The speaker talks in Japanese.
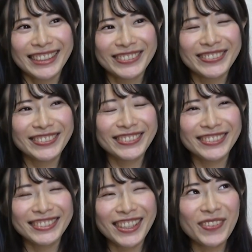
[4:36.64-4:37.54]

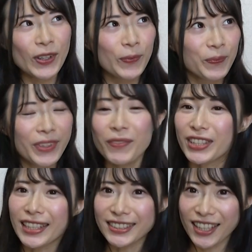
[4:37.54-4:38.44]
うーん、でも、でも
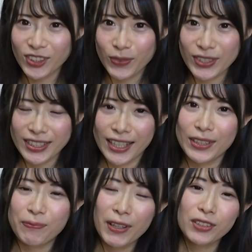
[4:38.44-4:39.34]
たくさん撮りました。
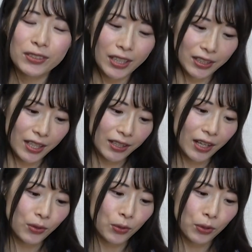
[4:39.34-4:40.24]
いっぱい撮ったんで、
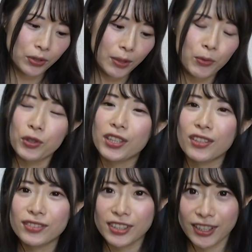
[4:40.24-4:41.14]
何個でもい
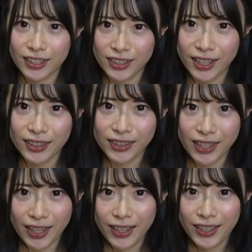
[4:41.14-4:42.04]
けるんじゃないかなっ
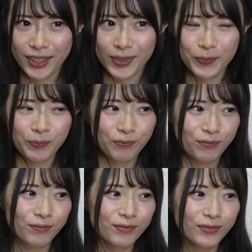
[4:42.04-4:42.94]
て、
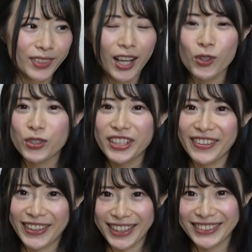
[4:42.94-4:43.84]
うーん、100個ぐら
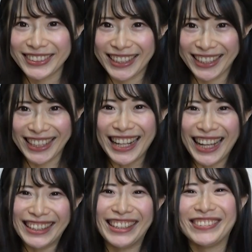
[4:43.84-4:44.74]
いはいけるんじゃないか
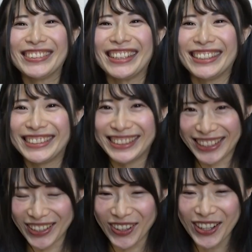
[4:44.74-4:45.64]
なって思ってるんです
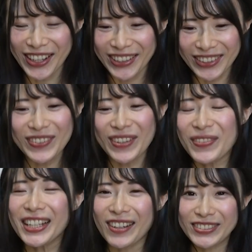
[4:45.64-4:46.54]
けど、でもやっ
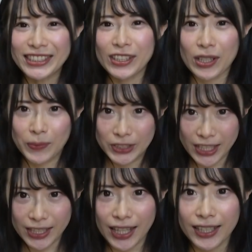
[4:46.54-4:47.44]
ぱり被っちゃうかもし
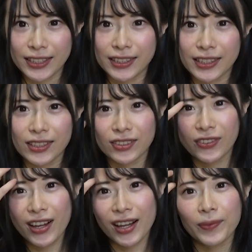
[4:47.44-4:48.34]
れないっていう
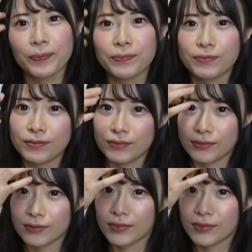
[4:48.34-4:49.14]
のは、うん、